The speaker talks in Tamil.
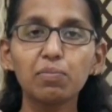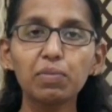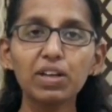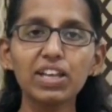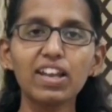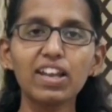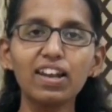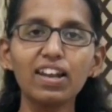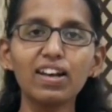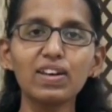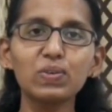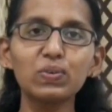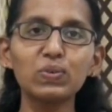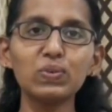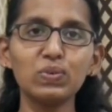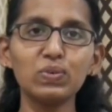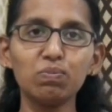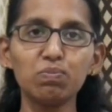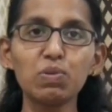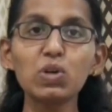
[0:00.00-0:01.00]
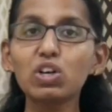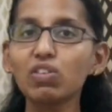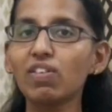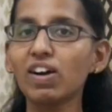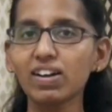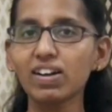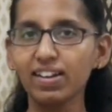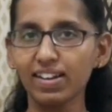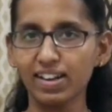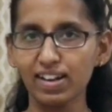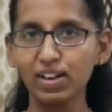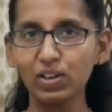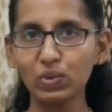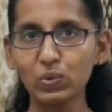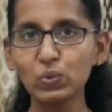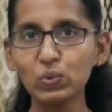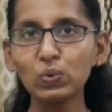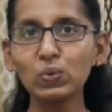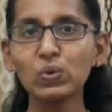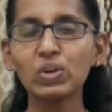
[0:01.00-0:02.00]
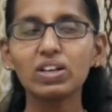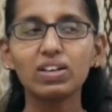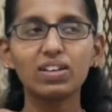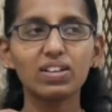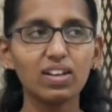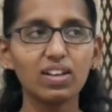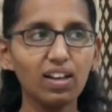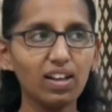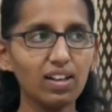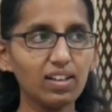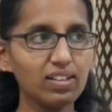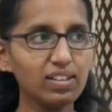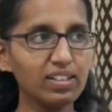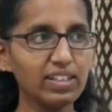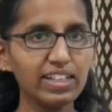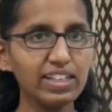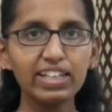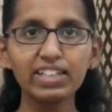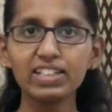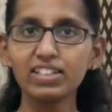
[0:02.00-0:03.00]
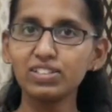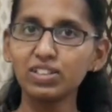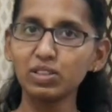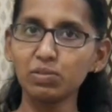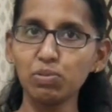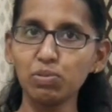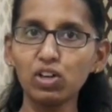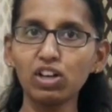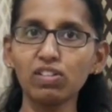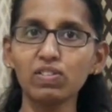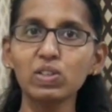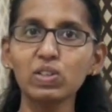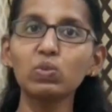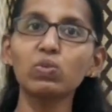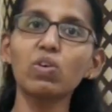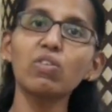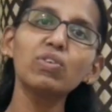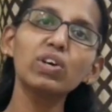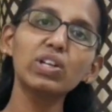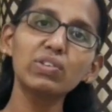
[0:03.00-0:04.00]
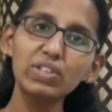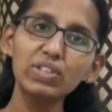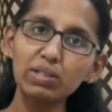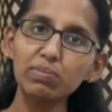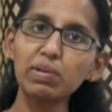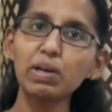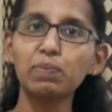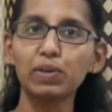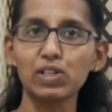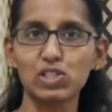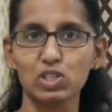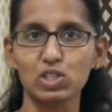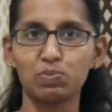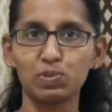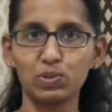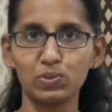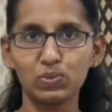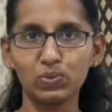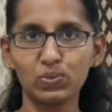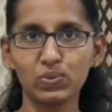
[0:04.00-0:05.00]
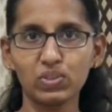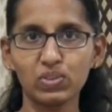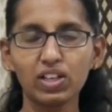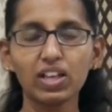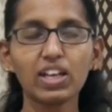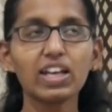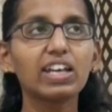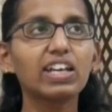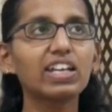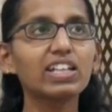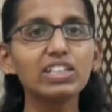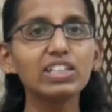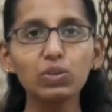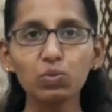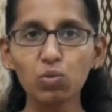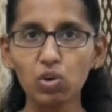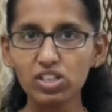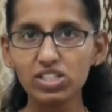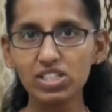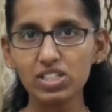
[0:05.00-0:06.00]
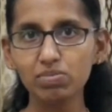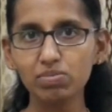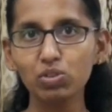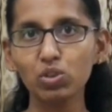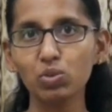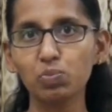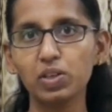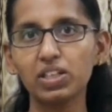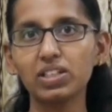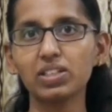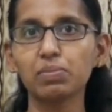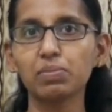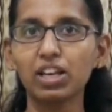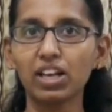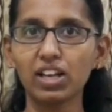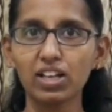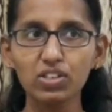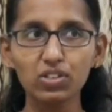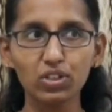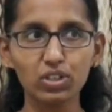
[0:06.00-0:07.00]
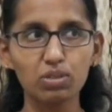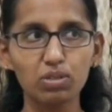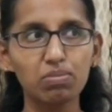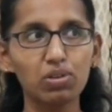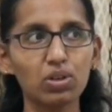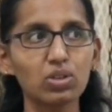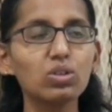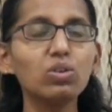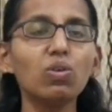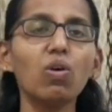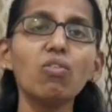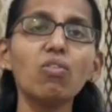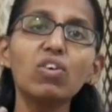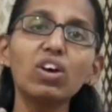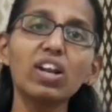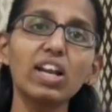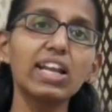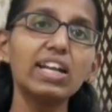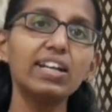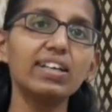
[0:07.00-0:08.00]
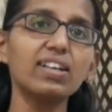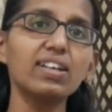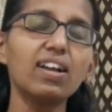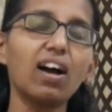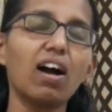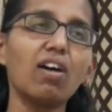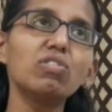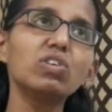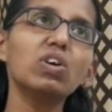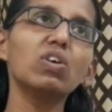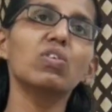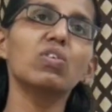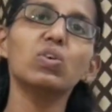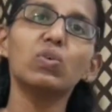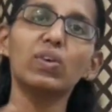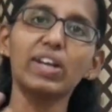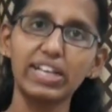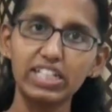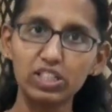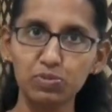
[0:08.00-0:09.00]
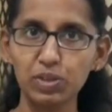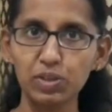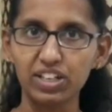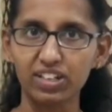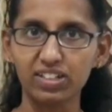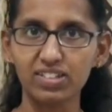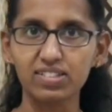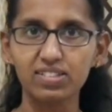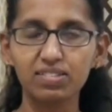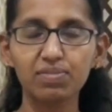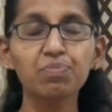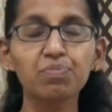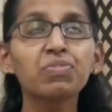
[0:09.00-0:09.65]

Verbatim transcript: நம்ம எல்லாரும் புக் வாங்கின எல்லாரும் இந்த புக்கை வந்து ஒவ்வொரு விதமாக படிச்சிருப்போம் இந்த வாட்ஸ்அப் குரூப்பில் நம்ம எல்லாரும் இருக்கும்போது ஒவ்வொரு லீடர் அவங்கவுங்களோட எக்ஸ்பீரியன்ஸ்